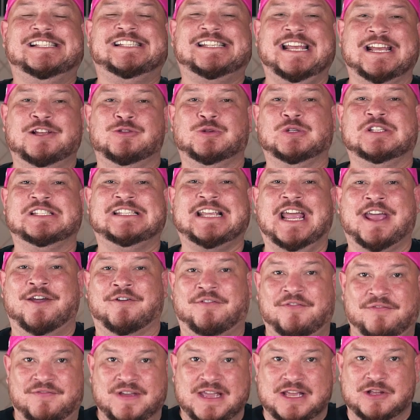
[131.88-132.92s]
sendo
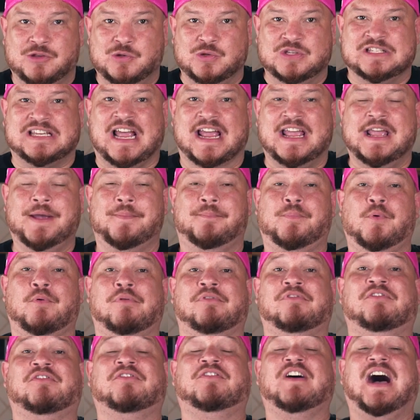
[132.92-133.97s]
servidos aí por
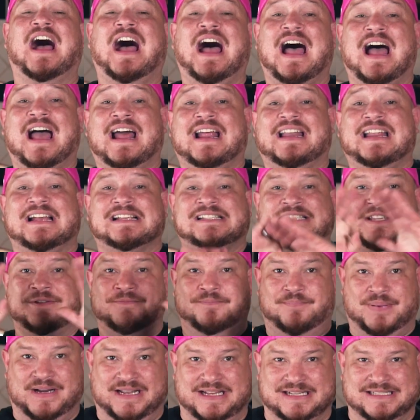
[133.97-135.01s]
várias
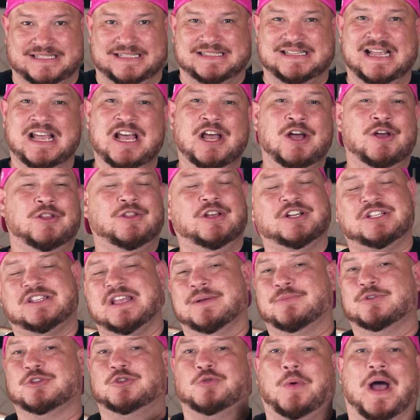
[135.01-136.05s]
empresas. Nós
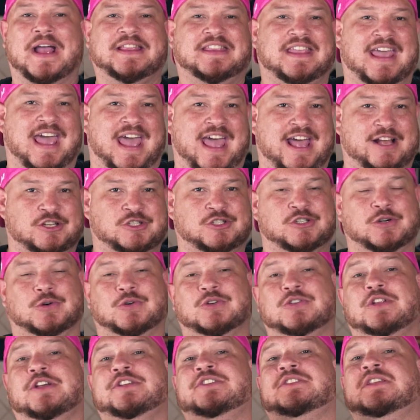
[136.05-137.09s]
temos o White
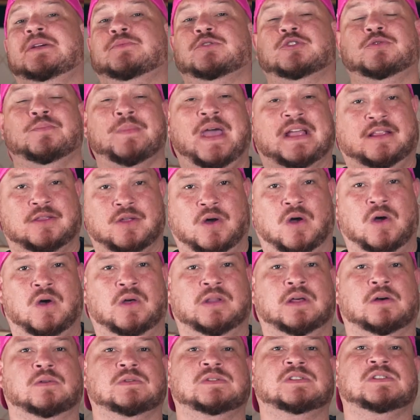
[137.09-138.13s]
Castle, nós temos o
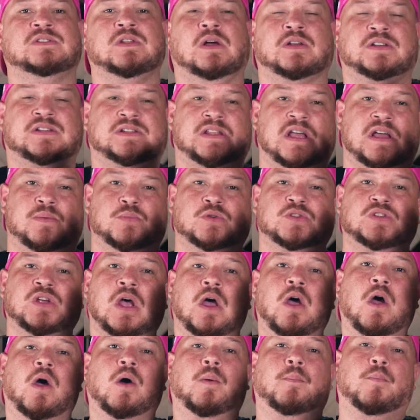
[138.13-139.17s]
McDonald's, nós temos
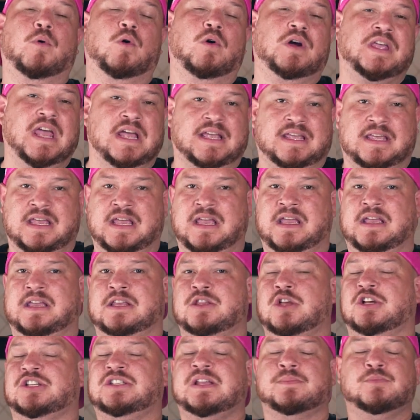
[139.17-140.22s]
Burger
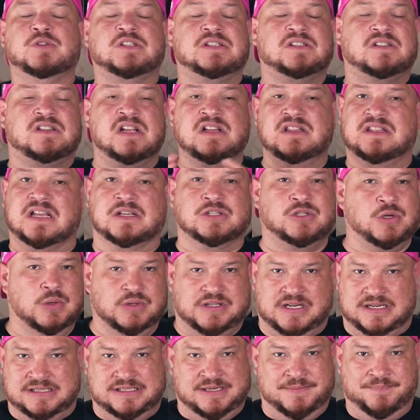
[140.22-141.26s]
King, nós temos tantas
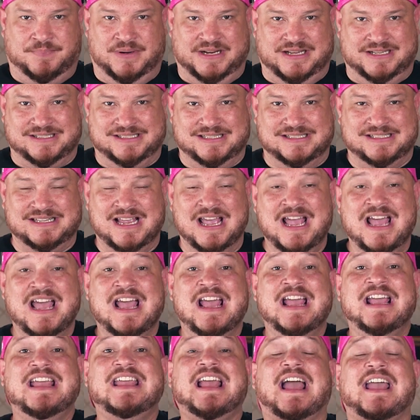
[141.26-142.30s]
outras empresas.
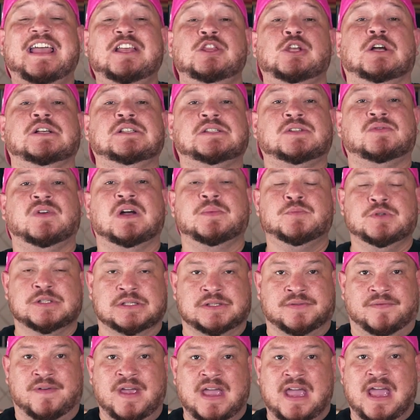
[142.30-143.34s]
E aí nós
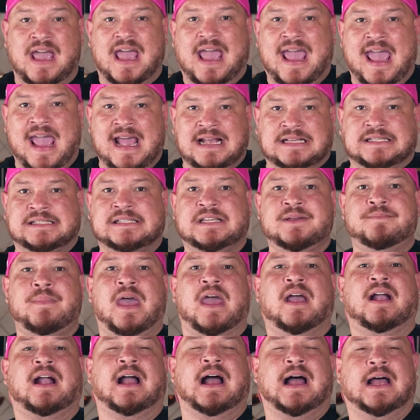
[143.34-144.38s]
vamos ver esse
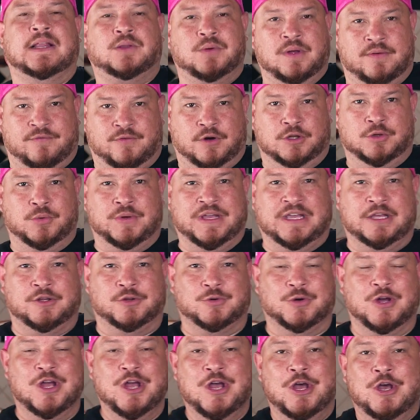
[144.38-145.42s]
mercado
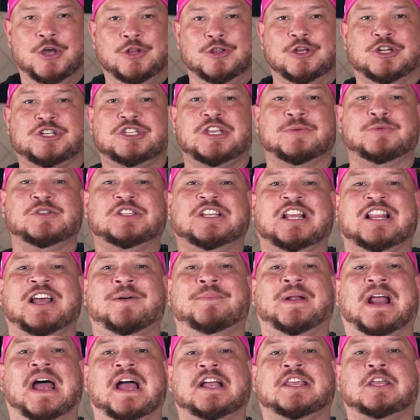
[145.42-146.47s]
evoluindo. Nós temos que
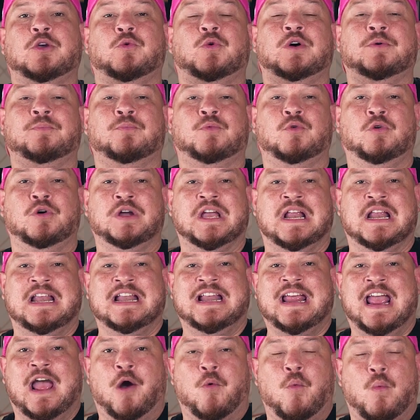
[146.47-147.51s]
lembrar que o hambúrguer
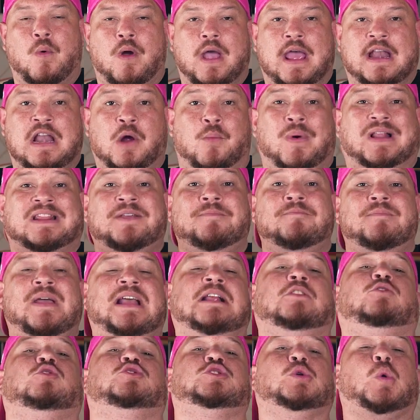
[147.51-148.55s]
ele é, um, ele é um
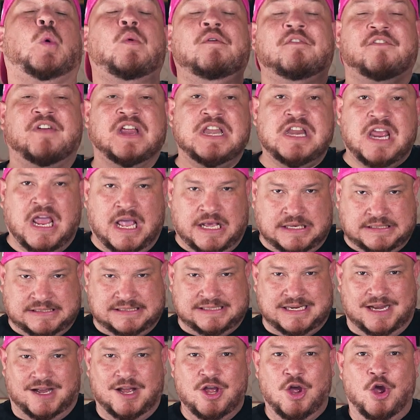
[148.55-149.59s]
alimento de
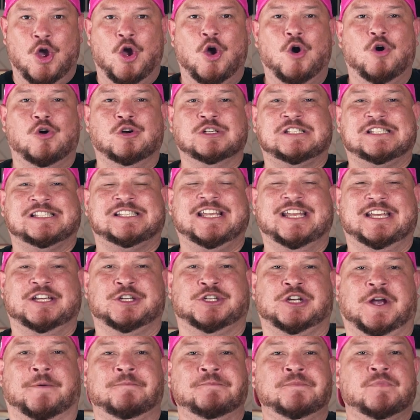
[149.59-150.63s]
conveniência, ou
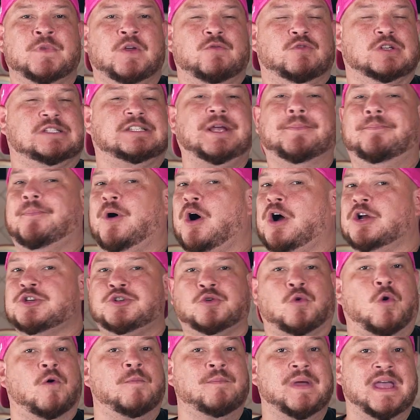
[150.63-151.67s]
seja, você
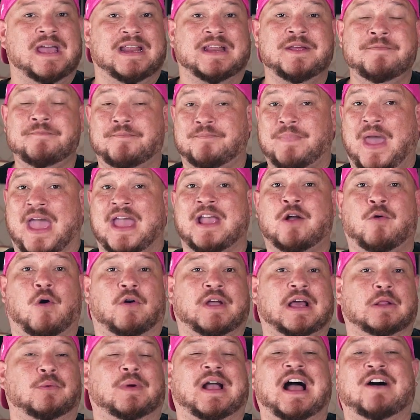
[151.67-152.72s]
pode comer em pé, em
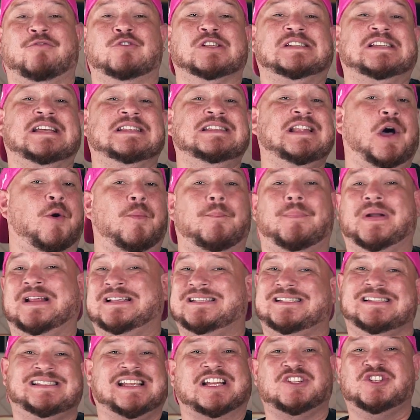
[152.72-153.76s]
qualquer lugar, você não
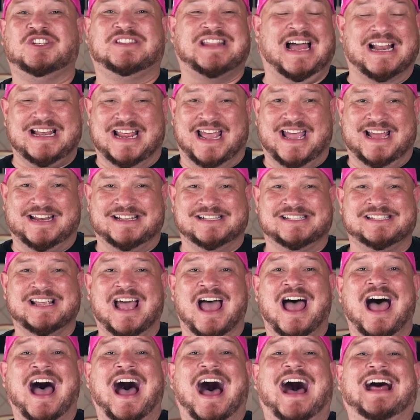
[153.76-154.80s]
precisa de
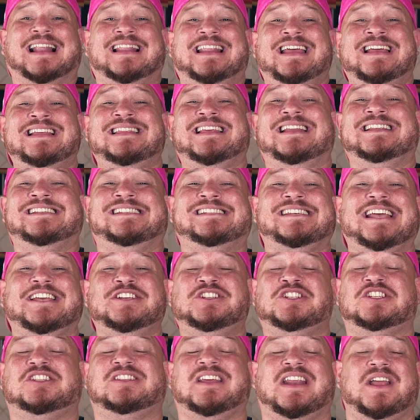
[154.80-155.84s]
talheres, além dele ser
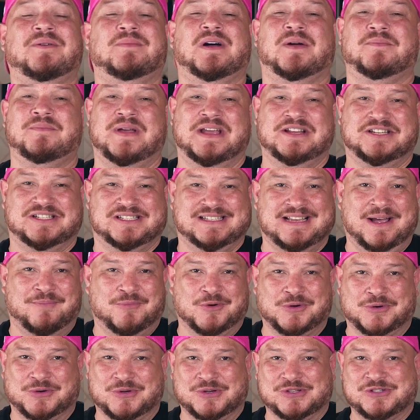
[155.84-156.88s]
extremamente
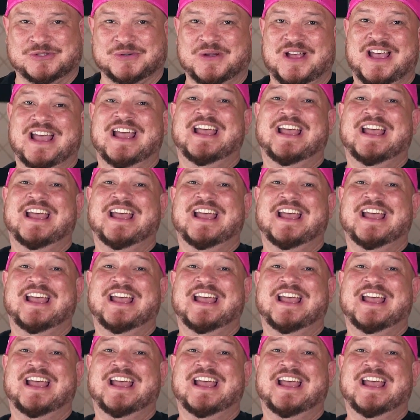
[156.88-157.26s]
saboroso